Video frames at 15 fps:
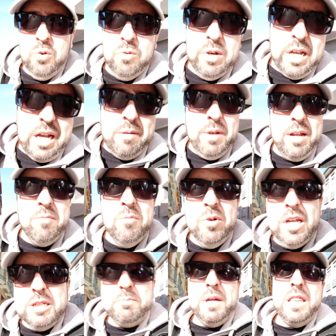una cámara
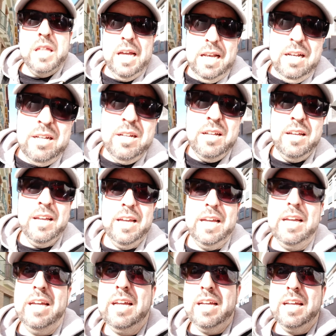muy especial,
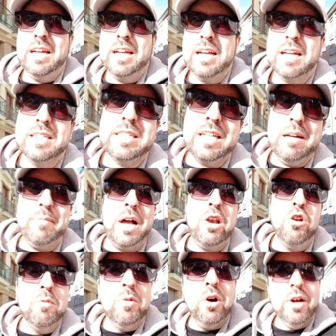eh, se llama
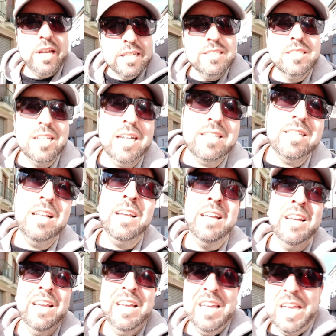Lomo Instant,
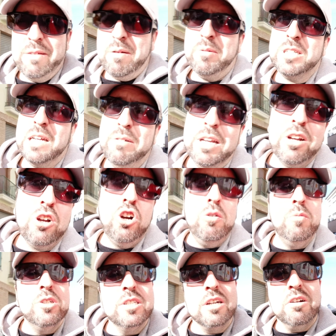y vamos a ver
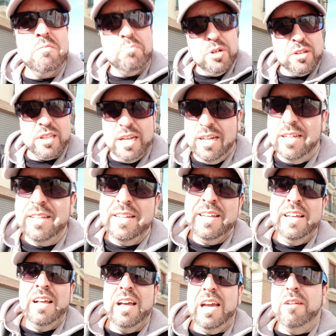cómo se comporta.
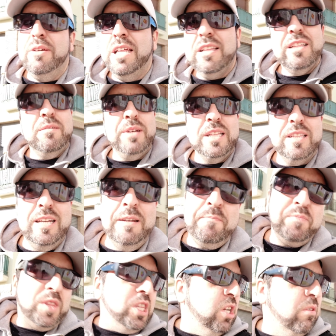Evidentemente
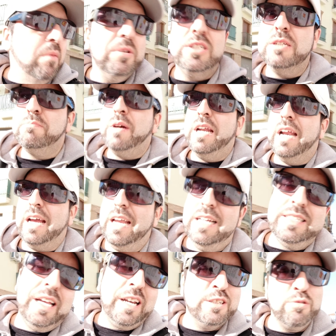no vamos a esperar
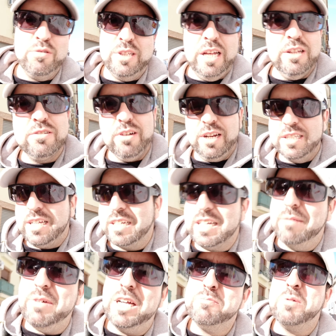grandes resultados con estas
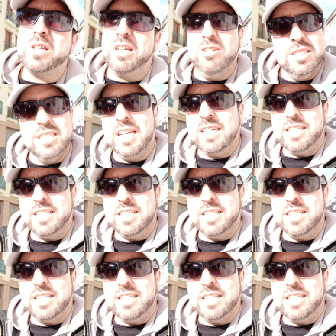cámaras porque no se